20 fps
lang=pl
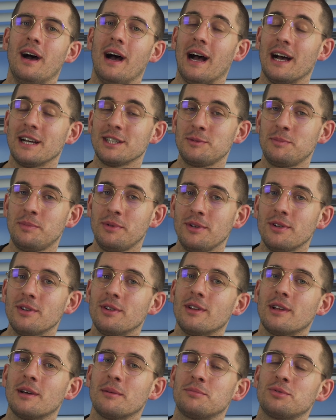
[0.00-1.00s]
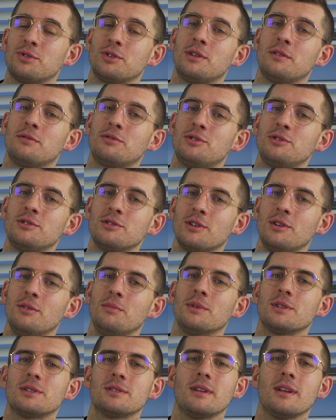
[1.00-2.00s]
aspiryna przede
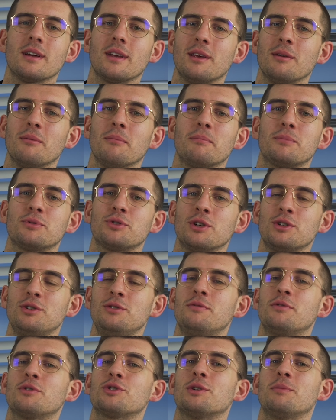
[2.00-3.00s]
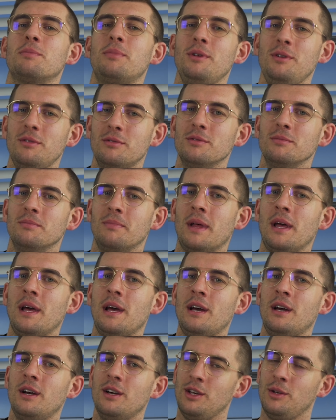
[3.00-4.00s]
wszystkim jest lekiem przeciwkrzepliwym
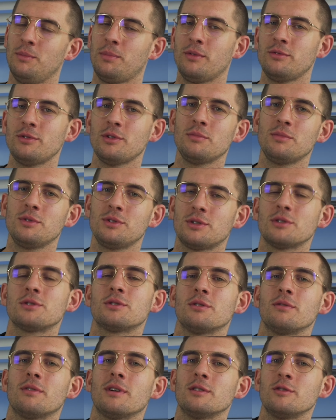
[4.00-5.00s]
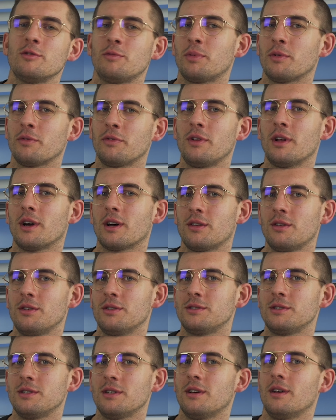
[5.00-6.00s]
i powinien być stosowany w
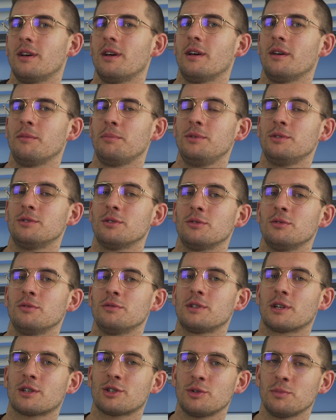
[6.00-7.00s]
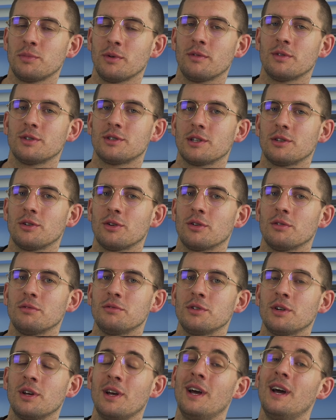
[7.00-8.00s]
profilaktyce epizodów
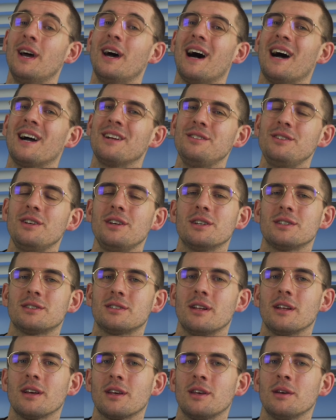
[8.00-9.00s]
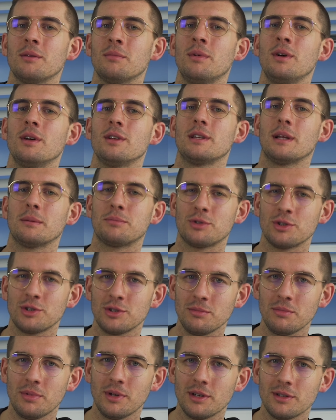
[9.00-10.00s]
zakrzepowo-zatorowych, a nie jest lekiem na
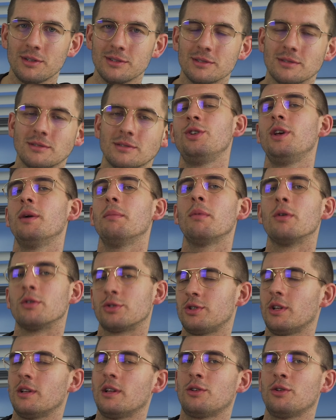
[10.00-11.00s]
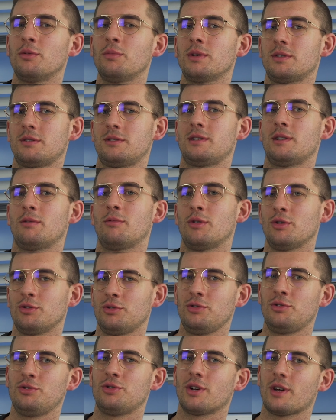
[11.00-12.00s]
przeziębienie. Nie można natomiast
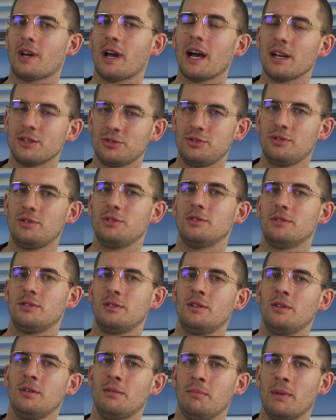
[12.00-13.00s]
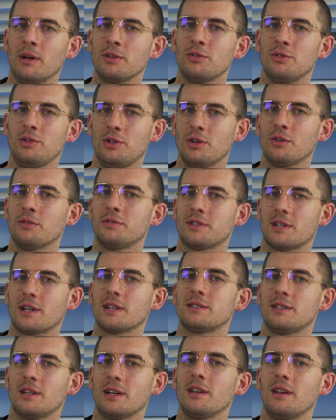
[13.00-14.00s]
założyć, że każdy ma do niego
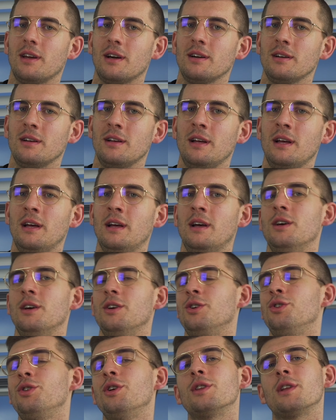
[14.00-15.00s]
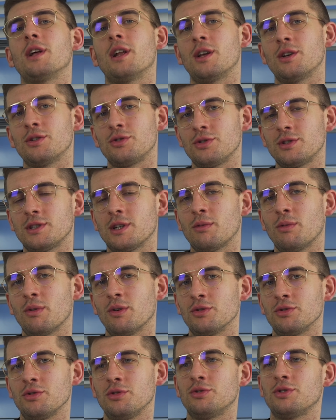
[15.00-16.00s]
wskazania i nie należy
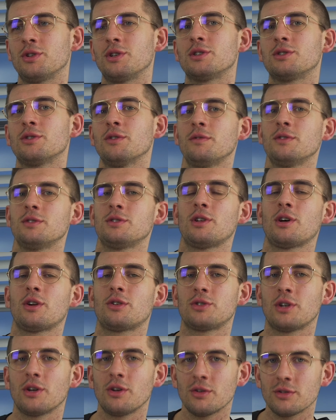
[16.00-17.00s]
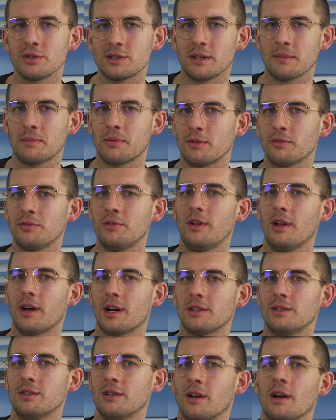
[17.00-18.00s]
założyć, że jest to wystarczająca
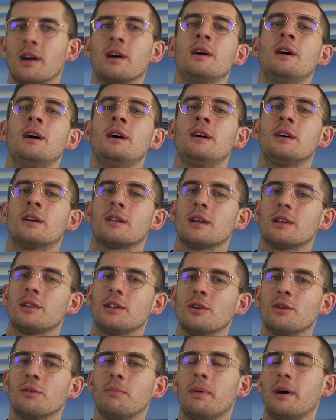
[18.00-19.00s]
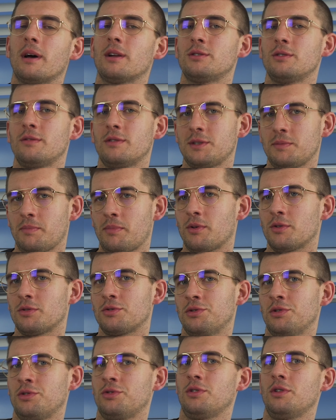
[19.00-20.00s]
profilaktyka. Dlatego bardzo Was
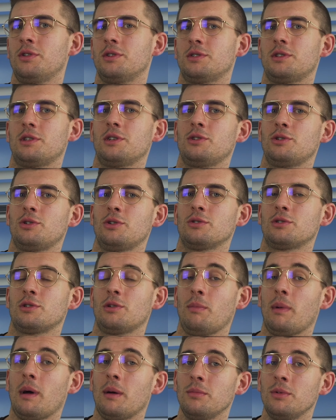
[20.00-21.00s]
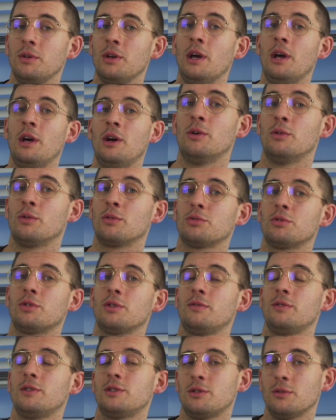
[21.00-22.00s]
proszę, jeżeli jesteście osobami, u
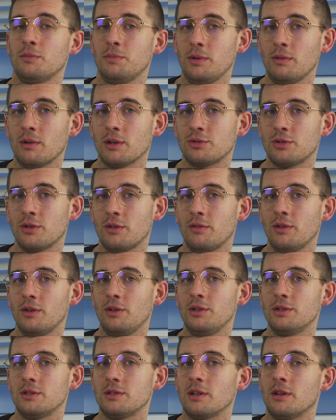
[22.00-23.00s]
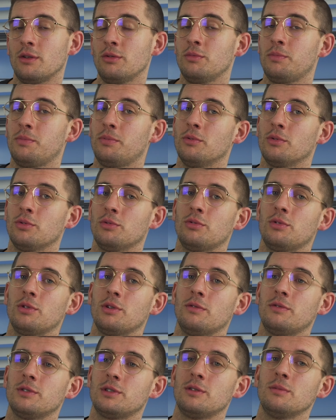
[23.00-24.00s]
których wystąpiła czerwienica lub u
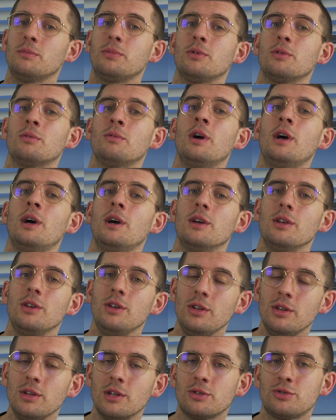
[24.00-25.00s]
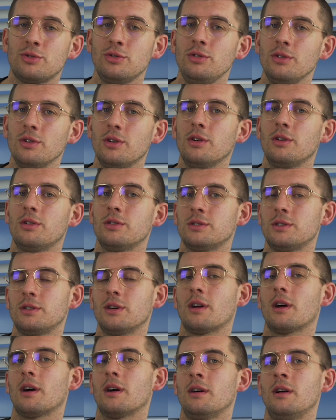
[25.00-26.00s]
których występują inne czynniki
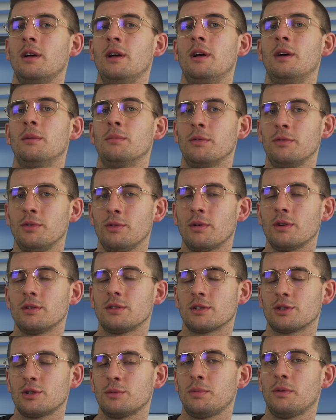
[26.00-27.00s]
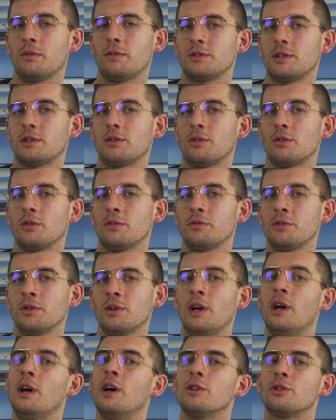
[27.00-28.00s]
ryzyka powikłań zakrzepowo-zatorowych,
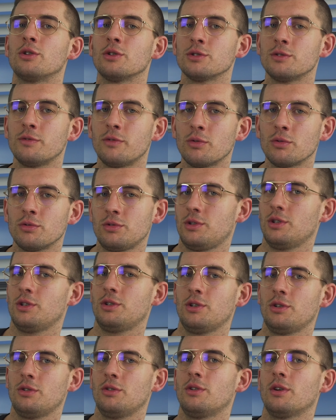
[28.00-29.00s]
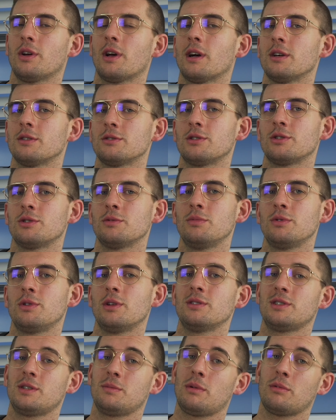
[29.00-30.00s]
to zwróćcie się do lekarza, żeby
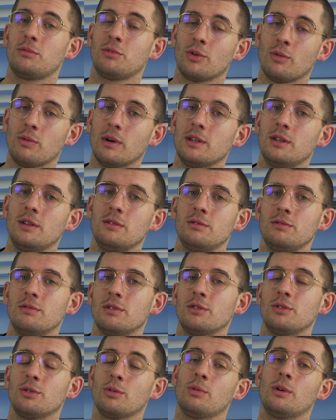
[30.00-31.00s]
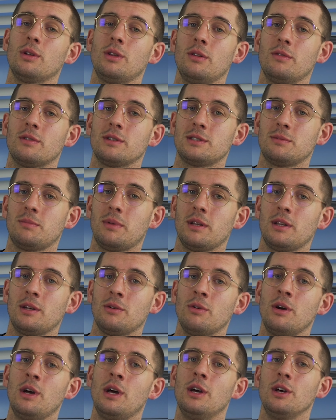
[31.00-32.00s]
ten zebrał dokładny wywiad, dokładnie Was
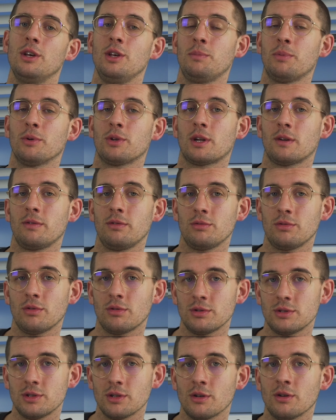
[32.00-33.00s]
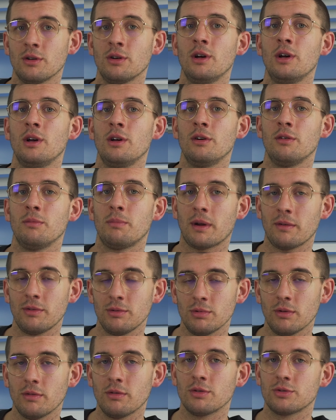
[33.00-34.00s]
zbadał i potrafił to ryzyko
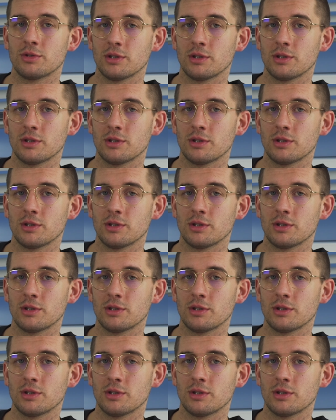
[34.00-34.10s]
prawidłowo